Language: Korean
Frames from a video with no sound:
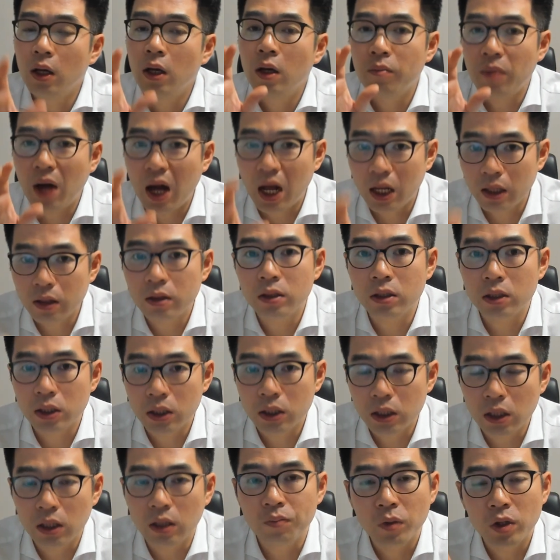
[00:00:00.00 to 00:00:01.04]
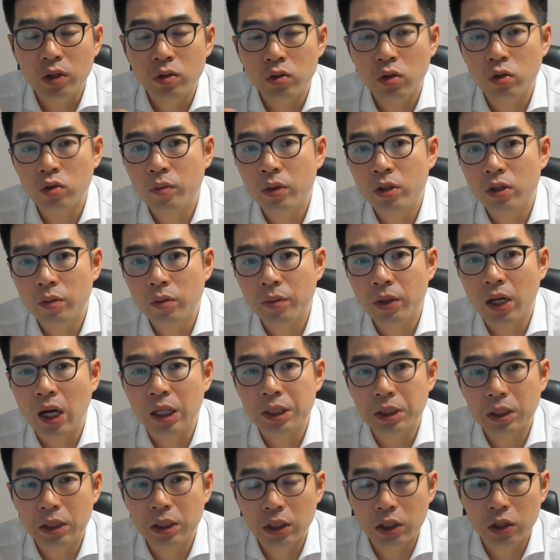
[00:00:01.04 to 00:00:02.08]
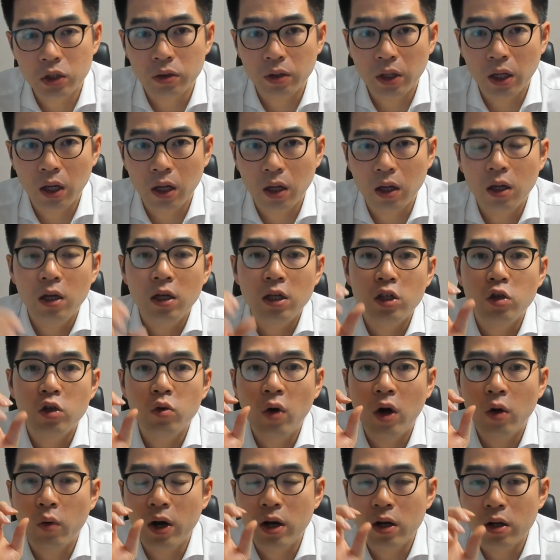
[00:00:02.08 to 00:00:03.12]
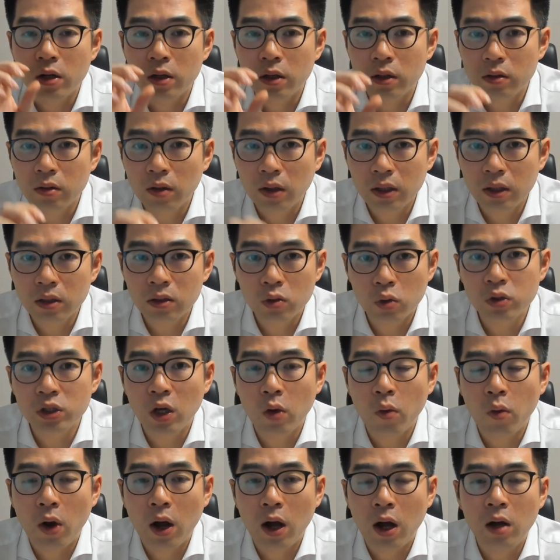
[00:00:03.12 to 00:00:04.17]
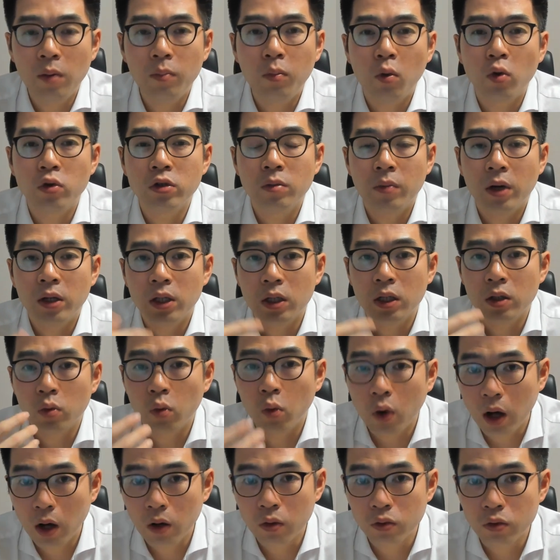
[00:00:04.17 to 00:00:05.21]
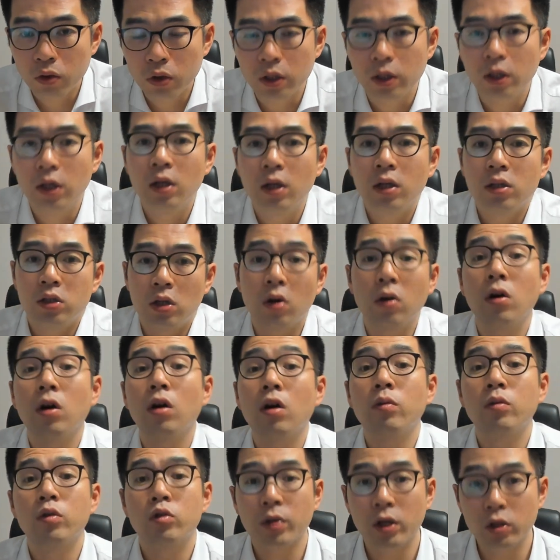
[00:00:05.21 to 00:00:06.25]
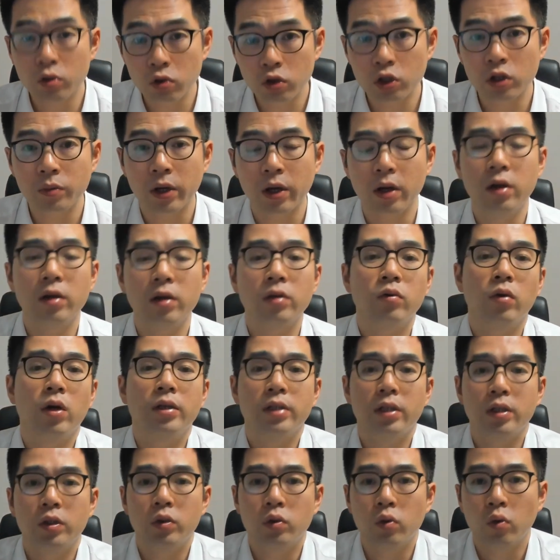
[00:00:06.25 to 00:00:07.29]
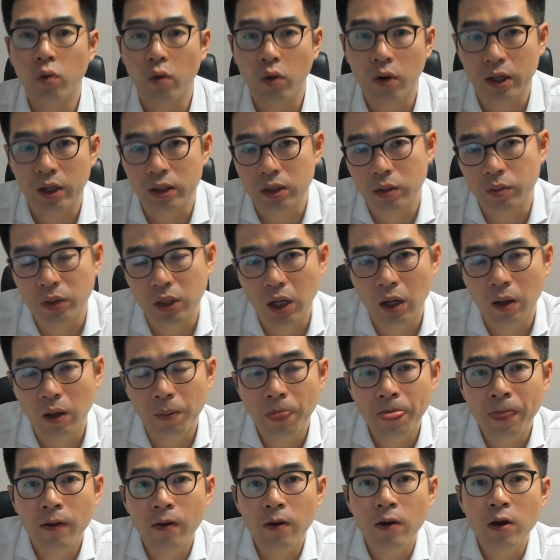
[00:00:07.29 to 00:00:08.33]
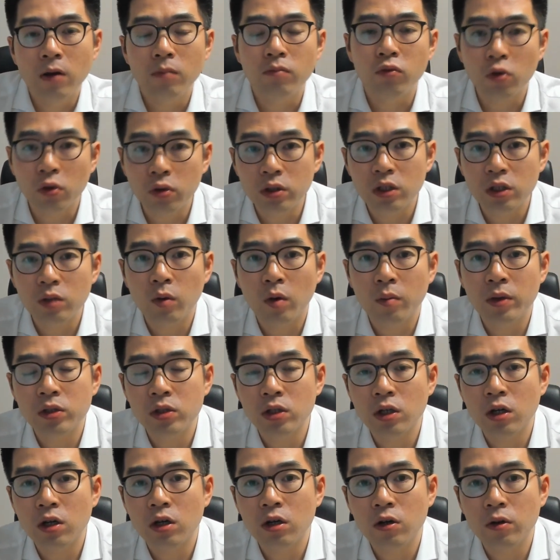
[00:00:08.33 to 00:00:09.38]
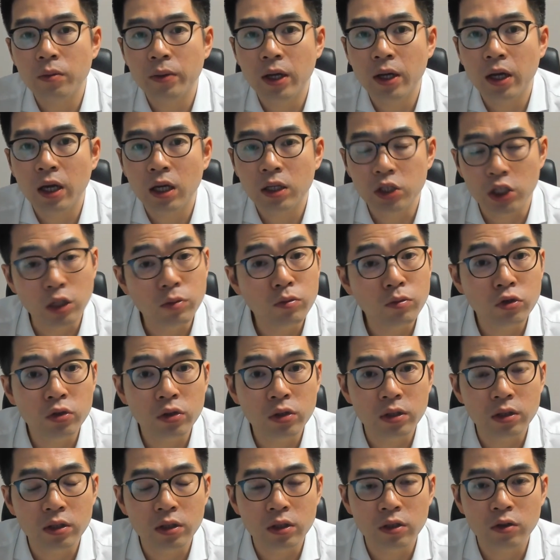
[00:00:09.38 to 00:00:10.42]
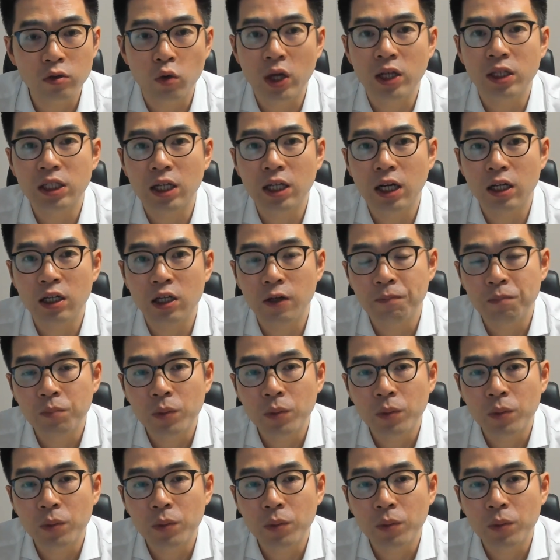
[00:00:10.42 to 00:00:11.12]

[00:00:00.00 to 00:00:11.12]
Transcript: 반드시 최종 면접에 가시기 전에 이와 관련된 소재와 본인만의 노하우를 점검을 좀 해주시면 굉장히 좋을 것 같습니다. 물론 임원 면접의 질문들은 굉장히